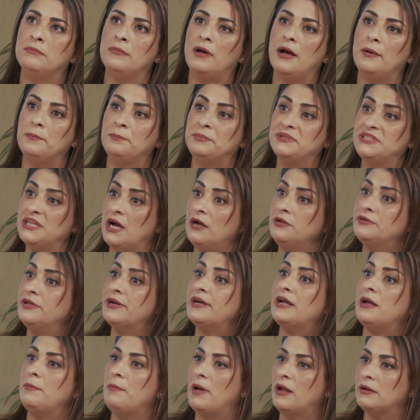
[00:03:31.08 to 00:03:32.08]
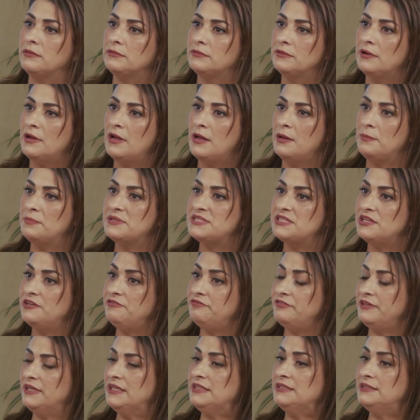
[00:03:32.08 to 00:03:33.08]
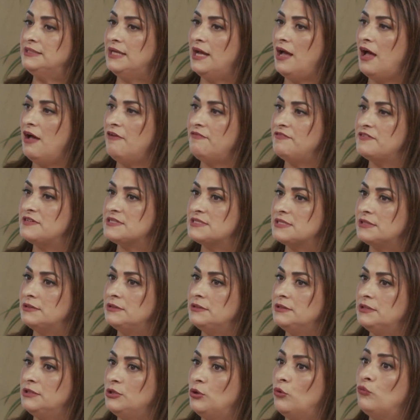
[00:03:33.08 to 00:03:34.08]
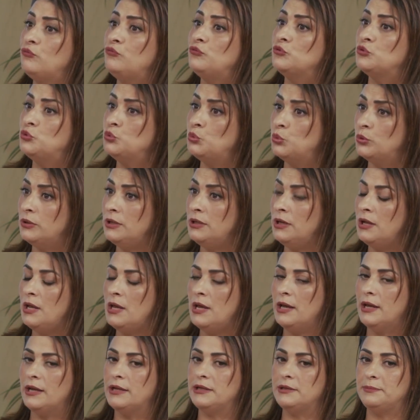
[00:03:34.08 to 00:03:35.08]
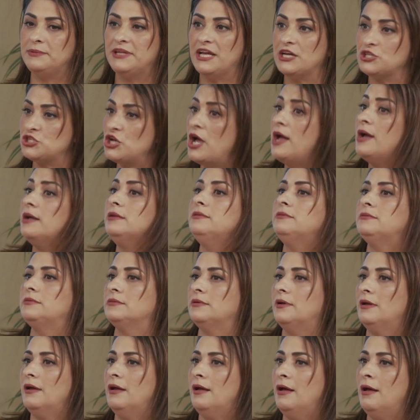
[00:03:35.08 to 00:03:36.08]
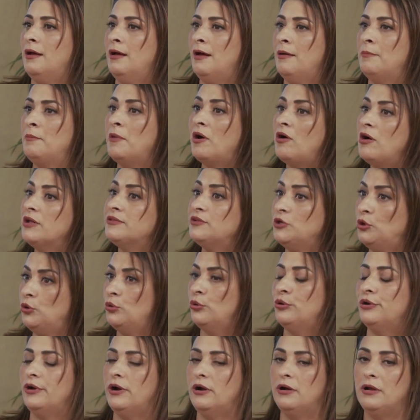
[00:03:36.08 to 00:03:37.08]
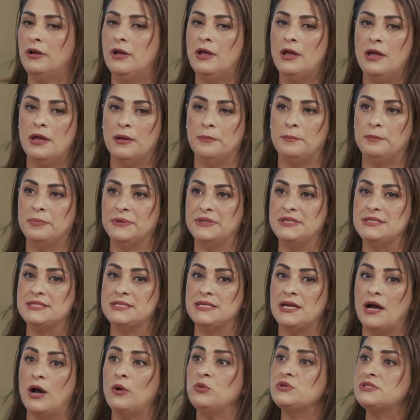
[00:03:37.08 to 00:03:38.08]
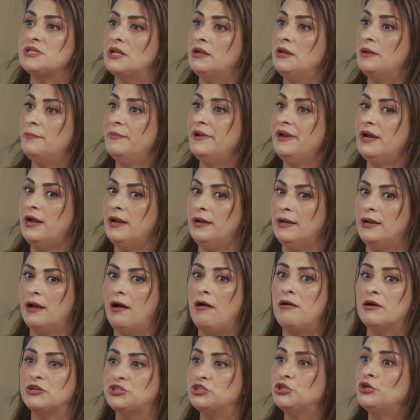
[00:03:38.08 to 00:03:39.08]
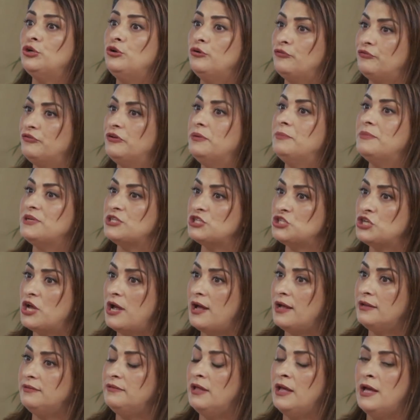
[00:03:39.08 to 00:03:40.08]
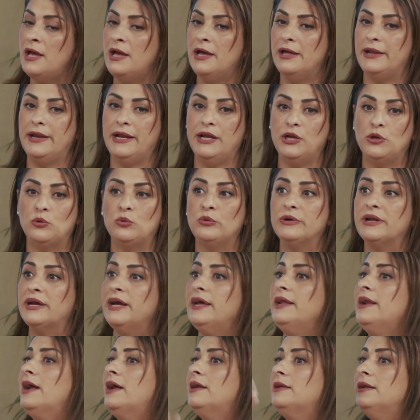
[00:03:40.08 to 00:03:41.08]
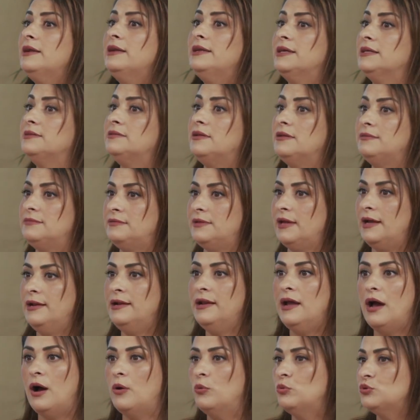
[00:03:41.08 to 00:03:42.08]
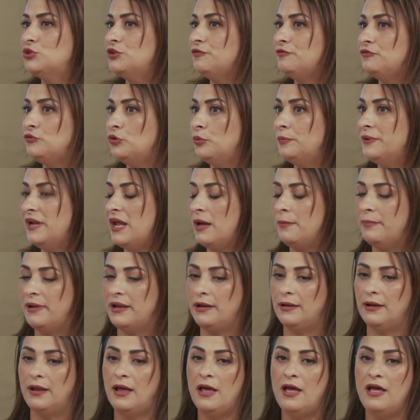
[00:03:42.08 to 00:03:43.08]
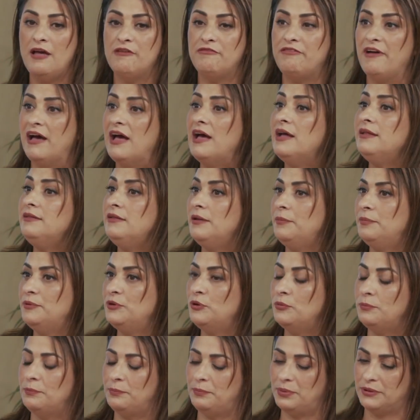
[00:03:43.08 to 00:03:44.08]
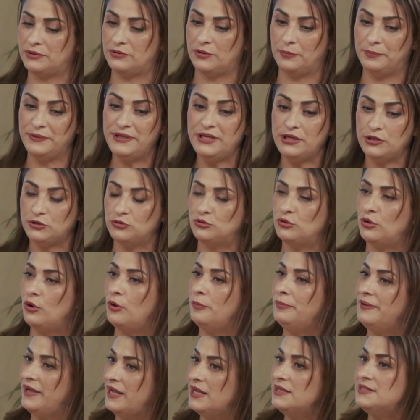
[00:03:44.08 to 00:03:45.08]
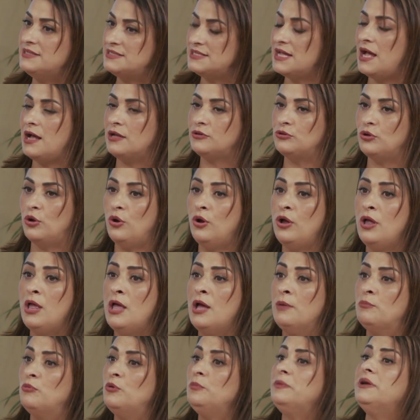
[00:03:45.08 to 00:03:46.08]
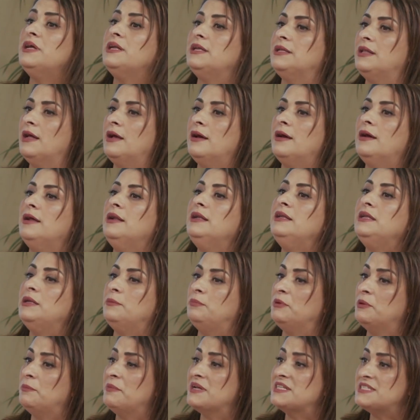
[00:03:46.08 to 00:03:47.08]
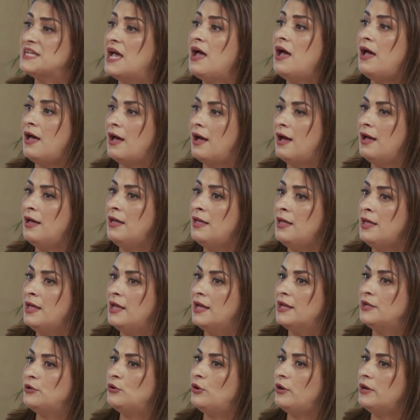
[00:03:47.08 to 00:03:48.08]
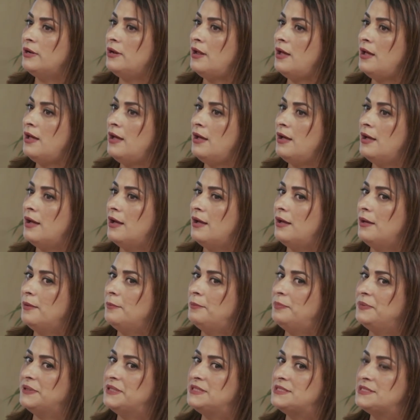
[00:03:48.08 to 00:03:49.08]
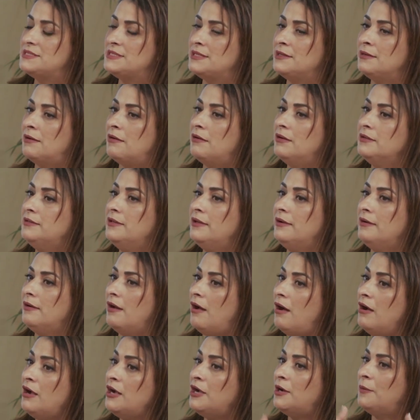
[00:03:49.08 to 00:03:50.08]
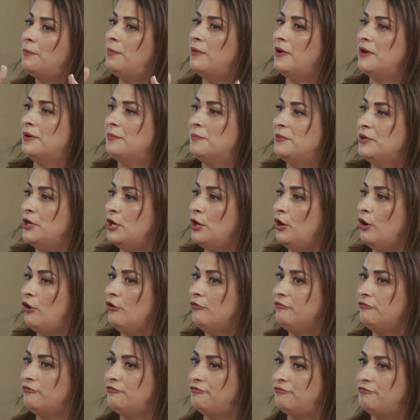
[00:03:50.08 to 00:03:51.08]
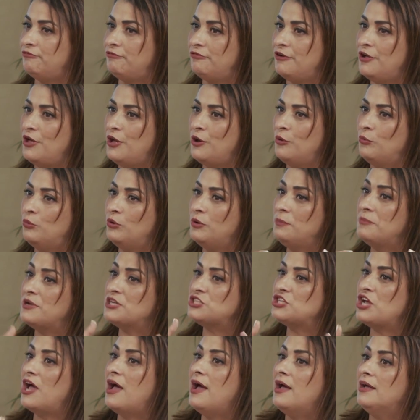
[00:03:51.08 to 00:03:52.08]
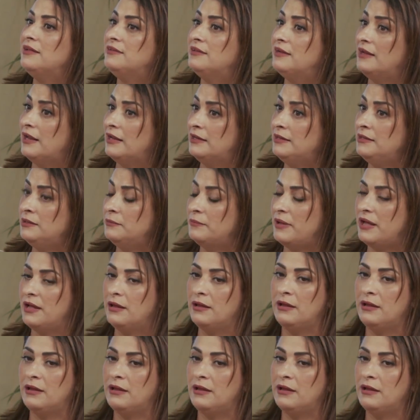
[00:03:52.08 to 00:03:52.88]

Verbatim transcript: بدي احضر كمان بصير في عندي حافز اني وفضول اني بدي اشاهد مقاطع اخرى صح. بدي اوصل لمرحله اه شكله في مشهد رح يكون غير عن اللي اعتدت عليه او شفته من قبل فهذا بطبيعته بحد ذاته ممكن يدخلني بمتاهه انه انا بدي قدر اكبر من العنف والمشاهد الاليمه